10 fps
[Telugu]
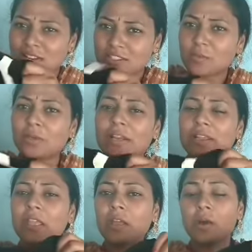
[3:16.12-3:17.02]
స్ట్రెచబుల్
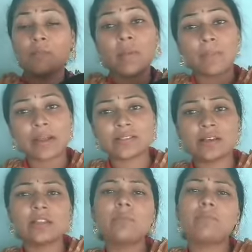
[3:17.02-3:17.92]
అండి మీ
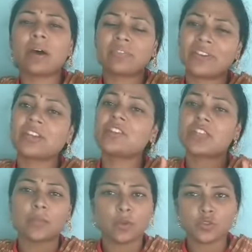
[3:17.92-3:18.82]
పర్సనాలిటీని పర్ఫెక్ట్
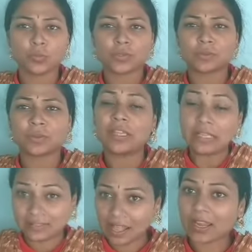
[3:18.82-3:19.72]
షేప్లో చూపిస్తుంది
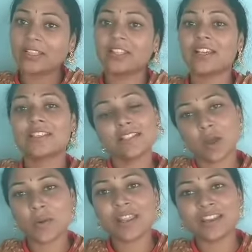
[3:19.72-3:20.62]
నాకు అంత నచ్చింది
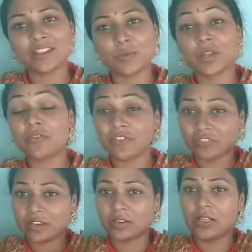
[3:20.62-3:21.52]
కాబట్టి అన్ని చెప్తాను
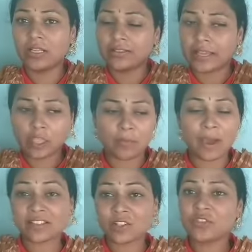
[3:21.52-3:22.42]
ఫిఫ్టీన్ నాకు ఈ
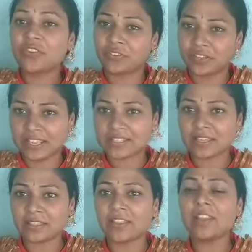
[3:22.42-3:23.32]
పాస్ వచ్చి ఫిఫ్టీన్ డేస్
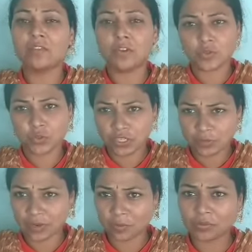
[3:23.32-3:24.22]
అయింది నేను వీడియో షూట్
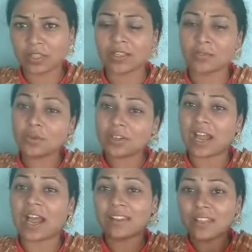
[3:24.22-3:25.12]
చేయడం నాకు కుదరలేదు
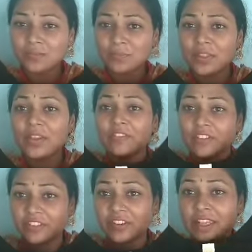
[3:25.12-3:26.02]
కానీ
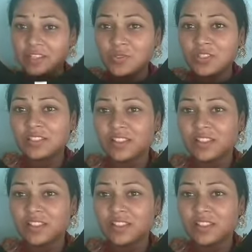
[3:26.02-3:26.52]
ఫిఫ్టీన్ డేస్ నుంచి నేను